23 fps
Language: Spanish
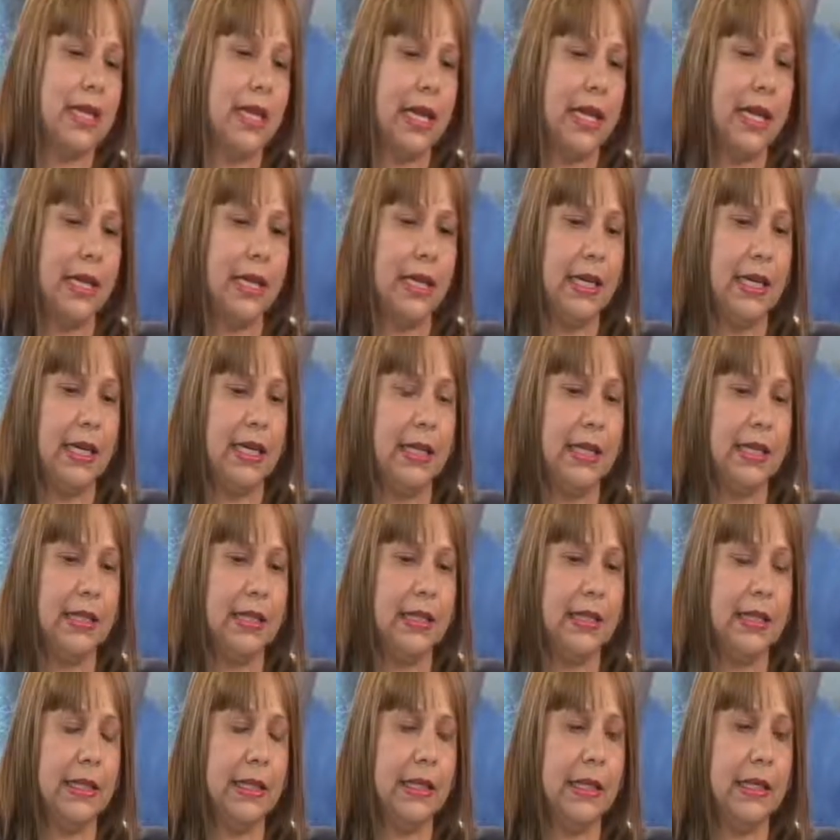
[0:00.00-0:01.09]
que
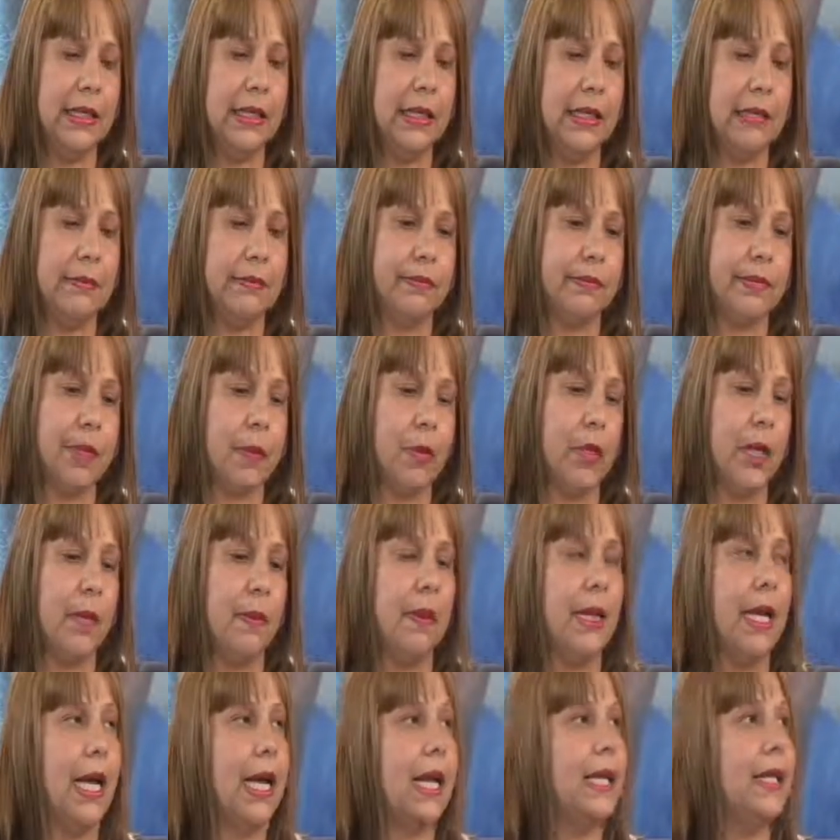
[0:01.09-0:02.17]
el, te voy a
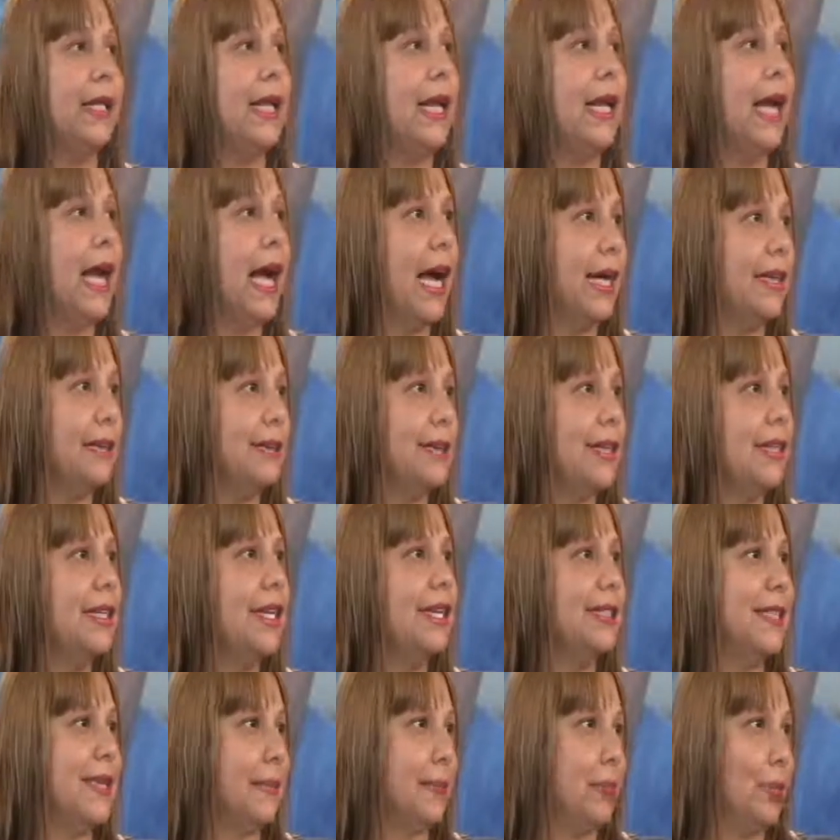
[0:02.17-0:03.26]
hablar del antes y
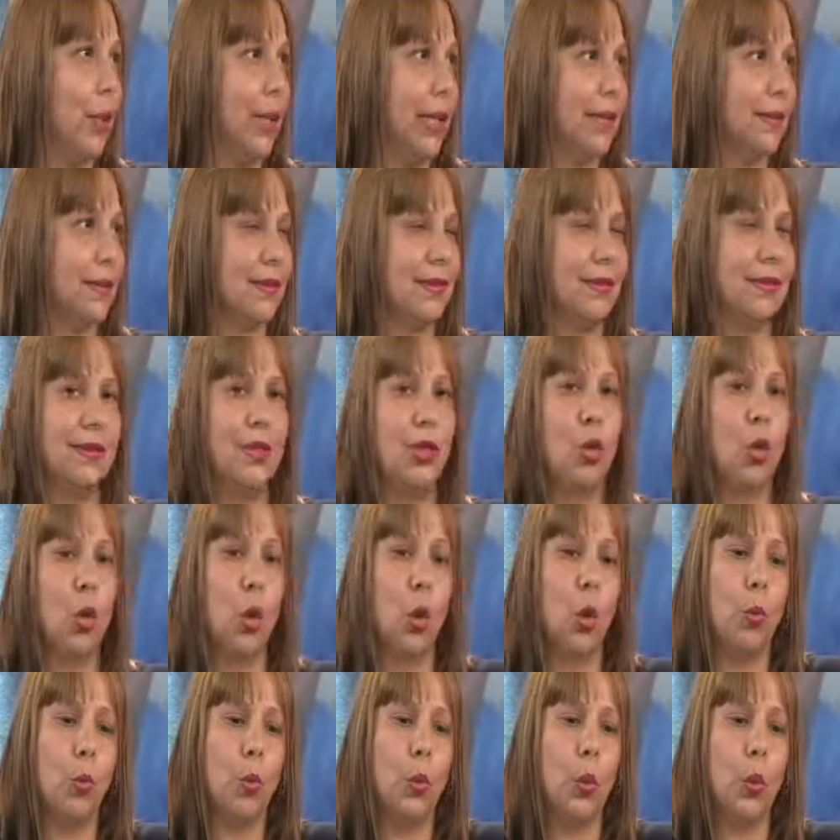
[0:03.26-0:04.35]
el después,
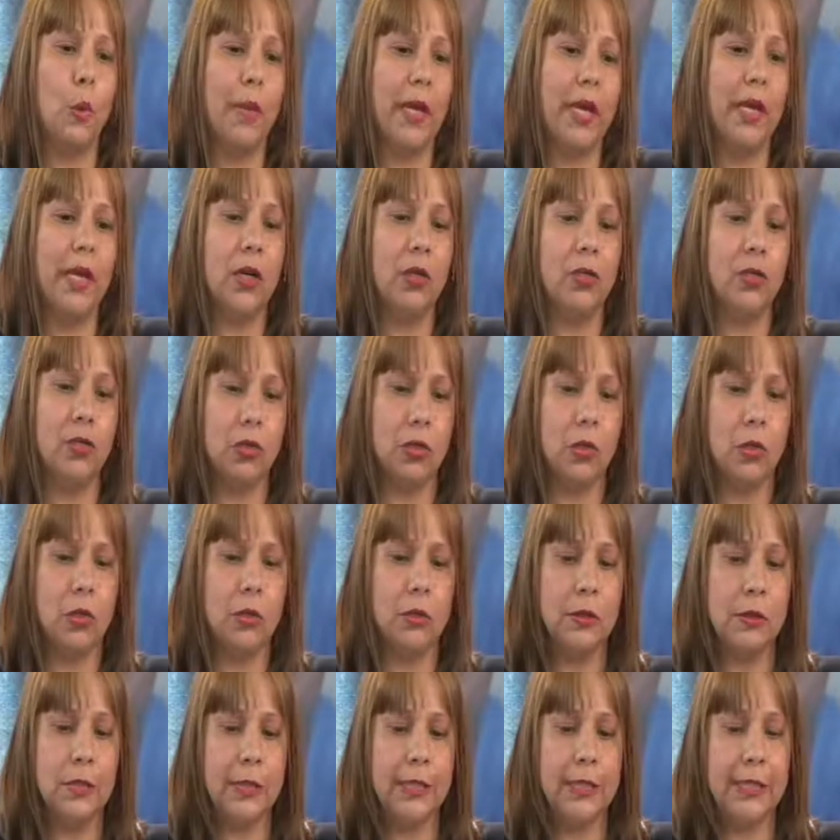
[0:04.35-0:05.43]
cómo veo yo
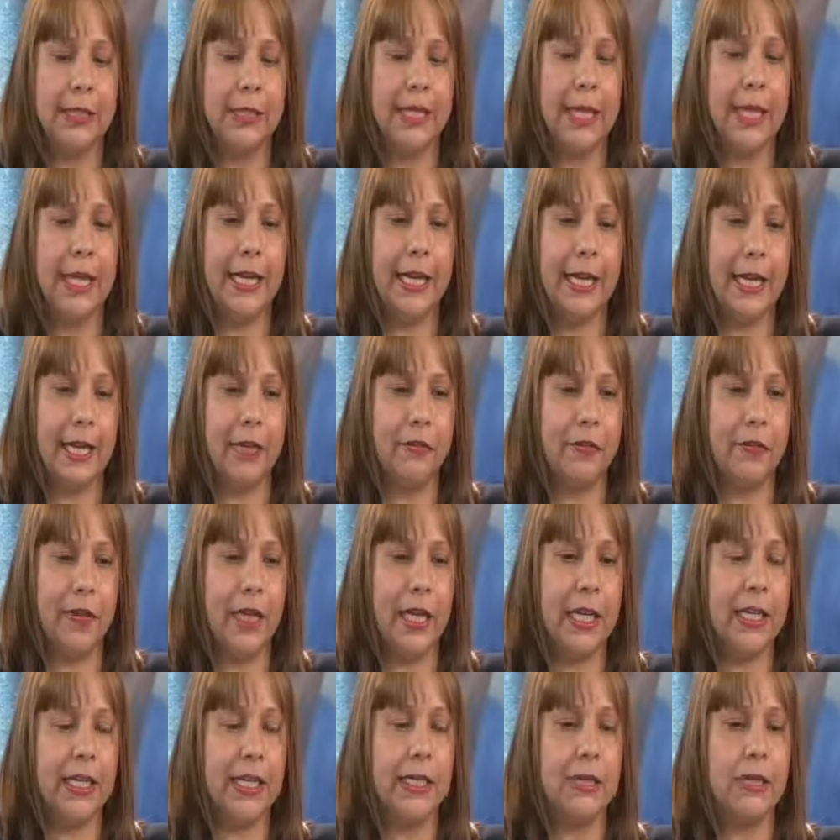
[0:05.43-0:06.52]
el
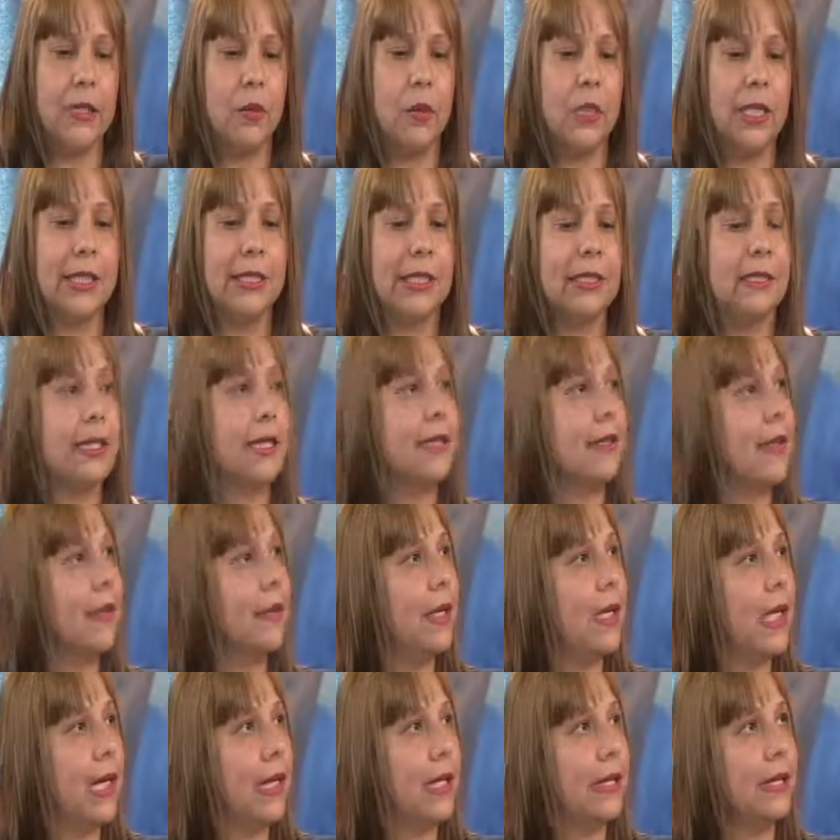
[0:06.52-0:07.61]
café y te voy a tratar de
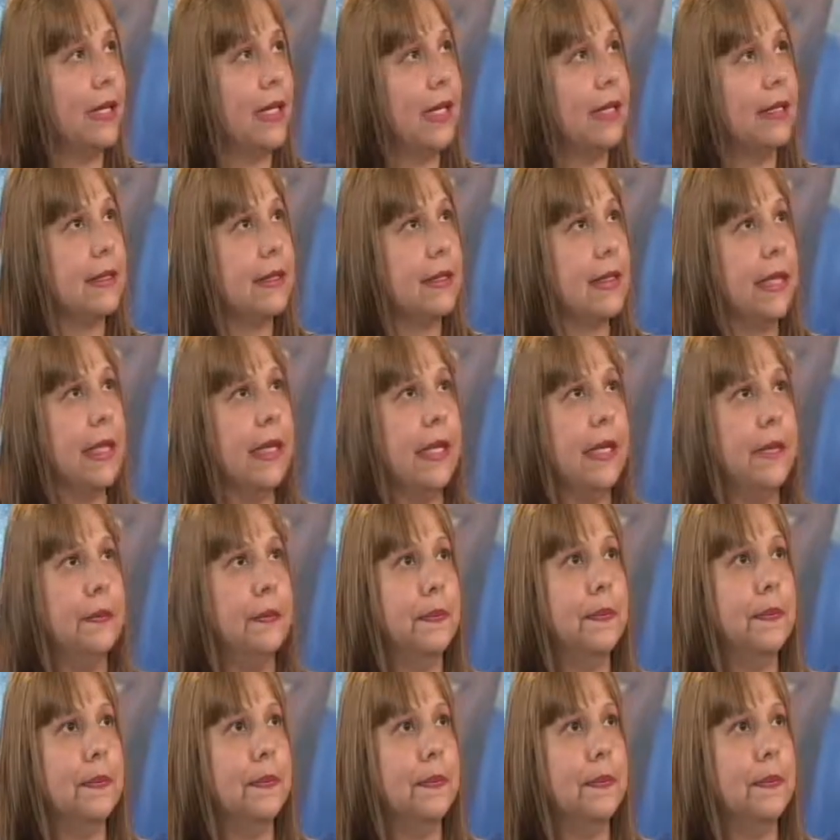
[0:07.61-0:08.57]
hablar este,